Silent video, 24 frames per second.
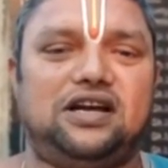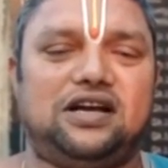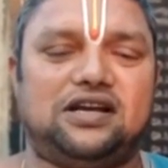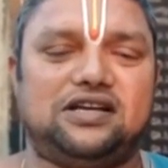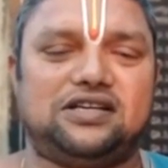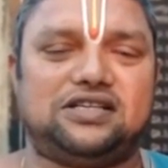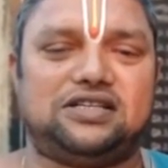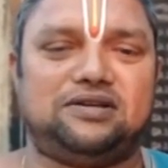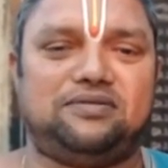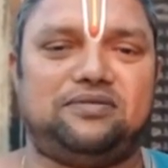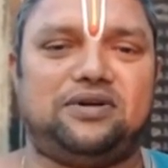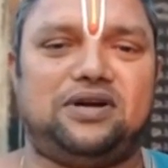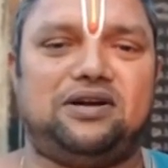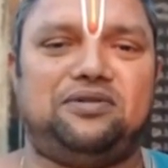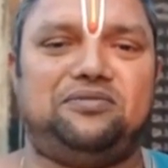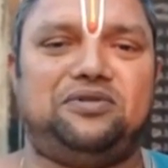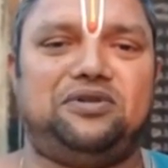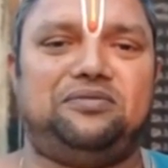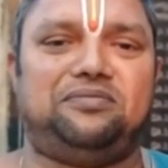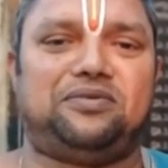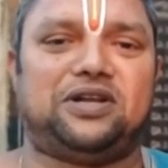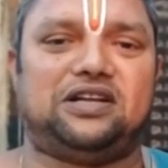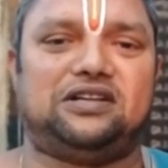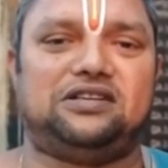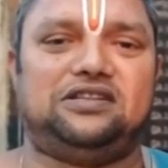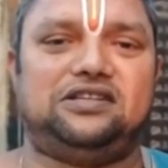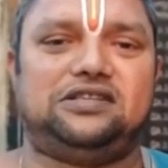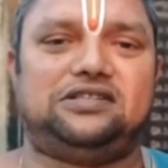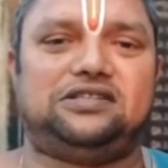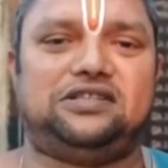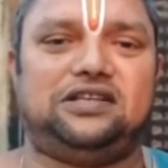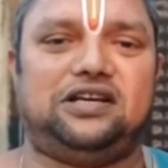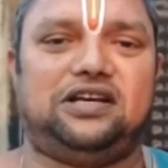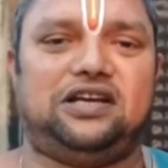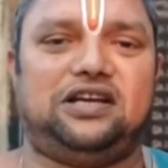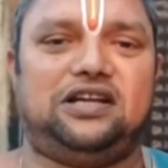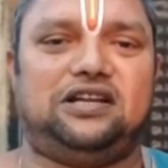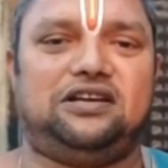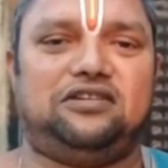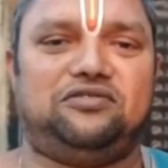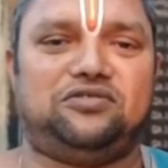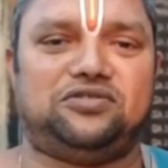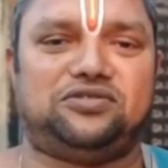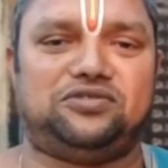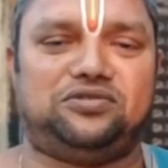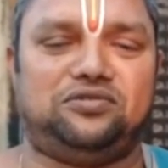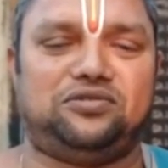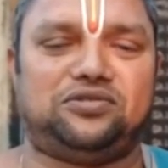అగస్త్య మహాముని ప్రార్థిస్తే ఆయన
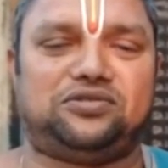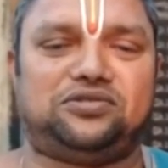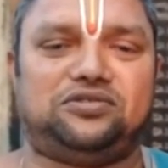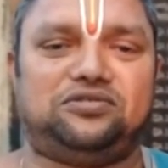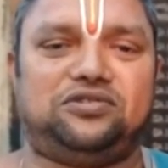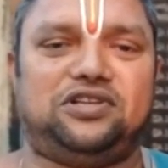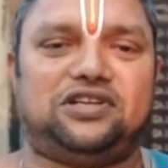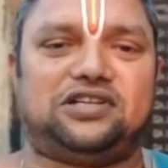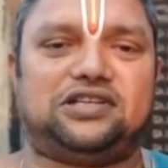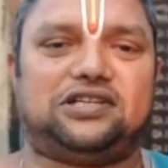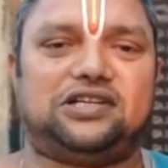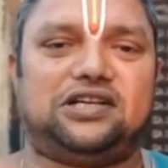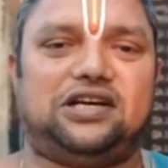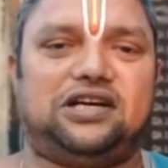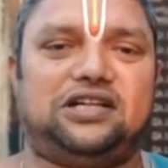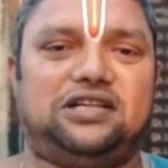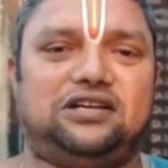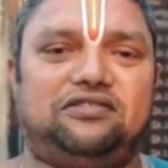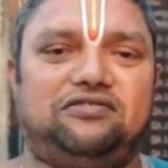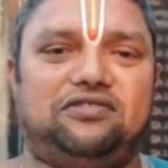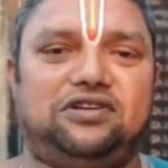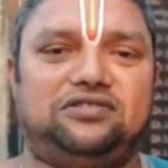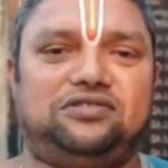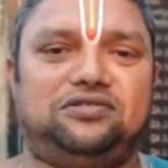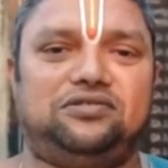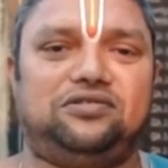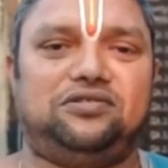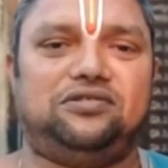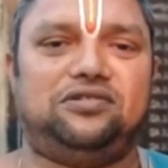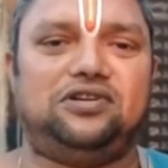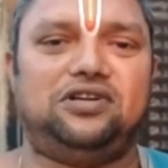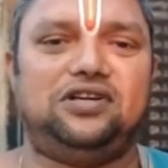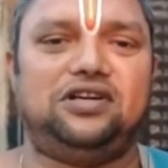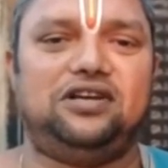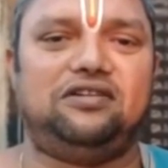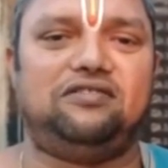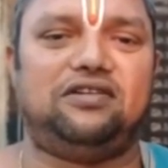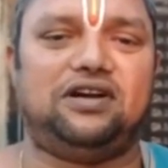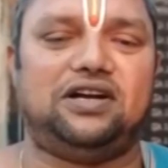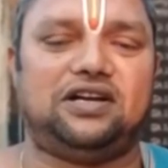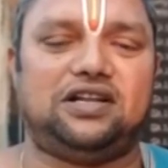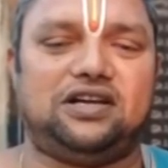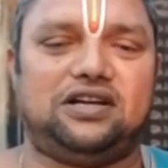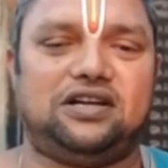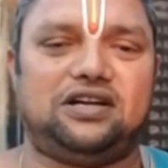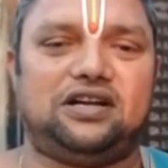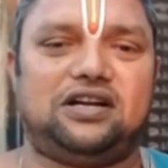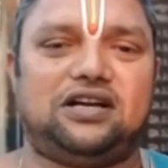వస్తూ వస్తూ దక్షిణాదికి వెళుతూ
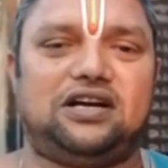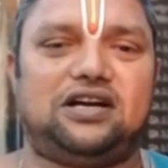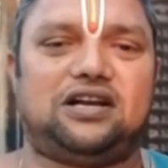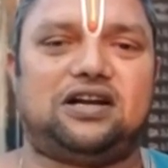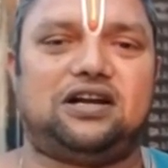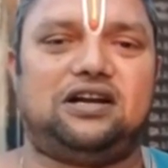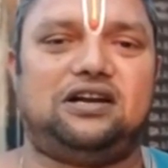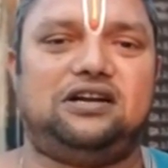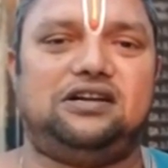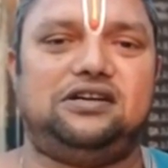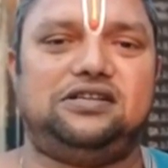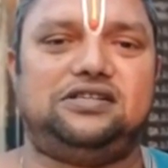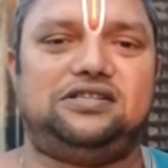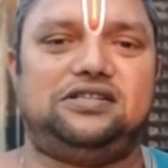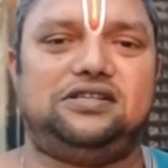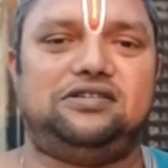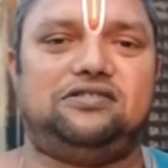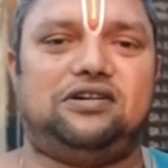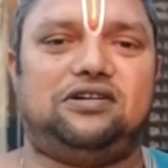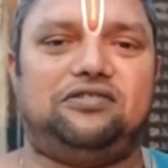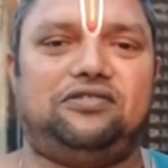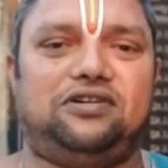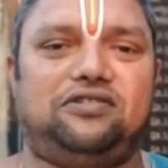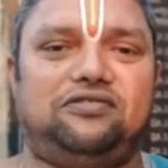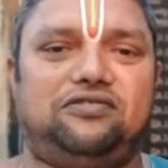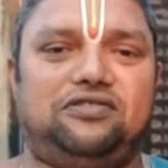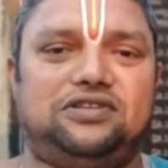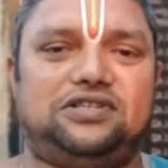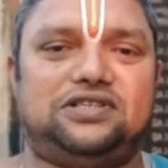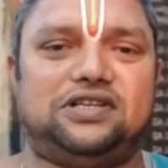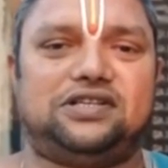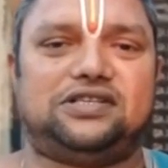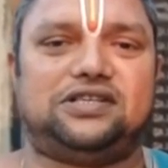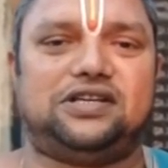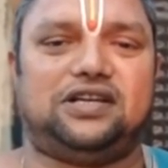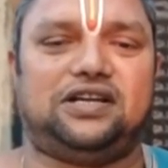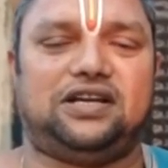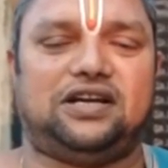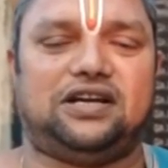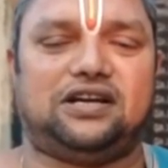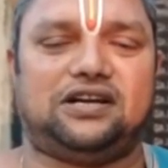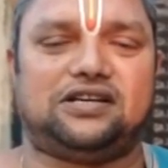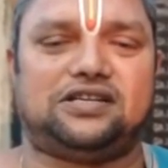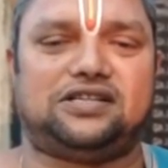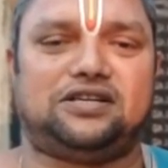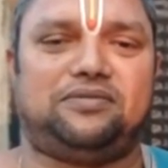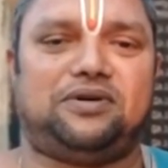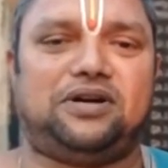వాటి అహంకారాన్ని అణిచి అవి వచ్చేసరికి
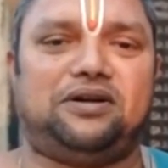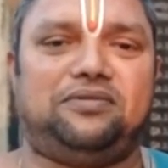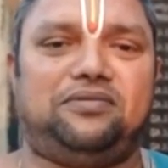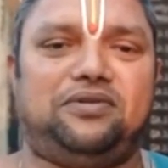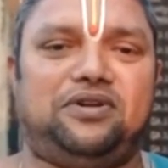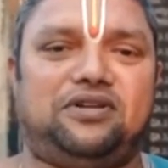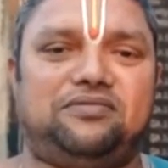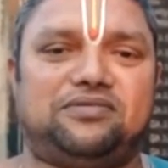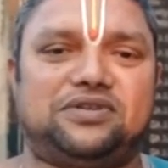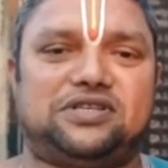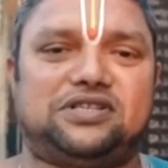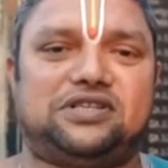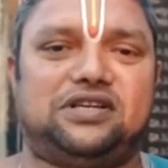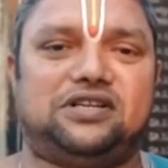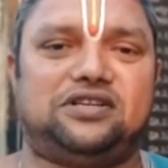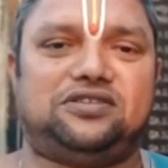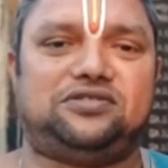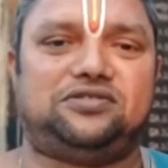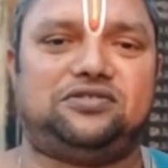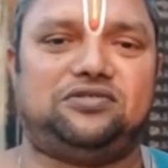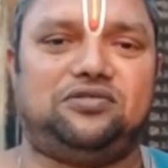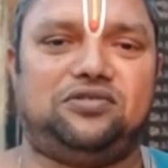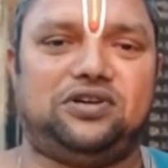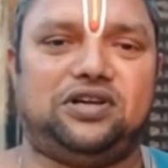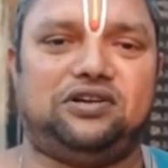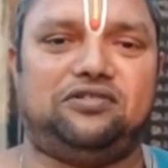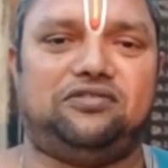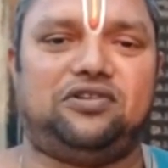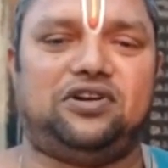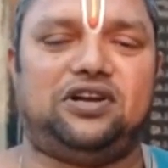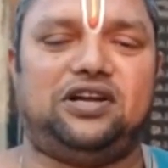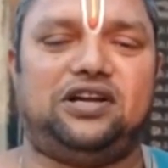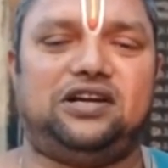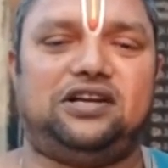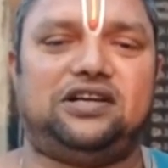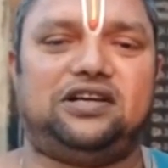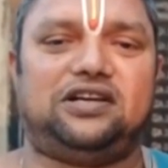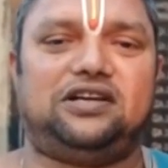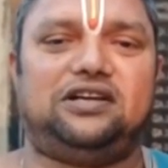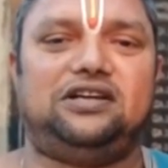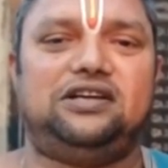అగస్త్య మహాముని నమస్కరిస్తూ వంగి ఉన్నాయట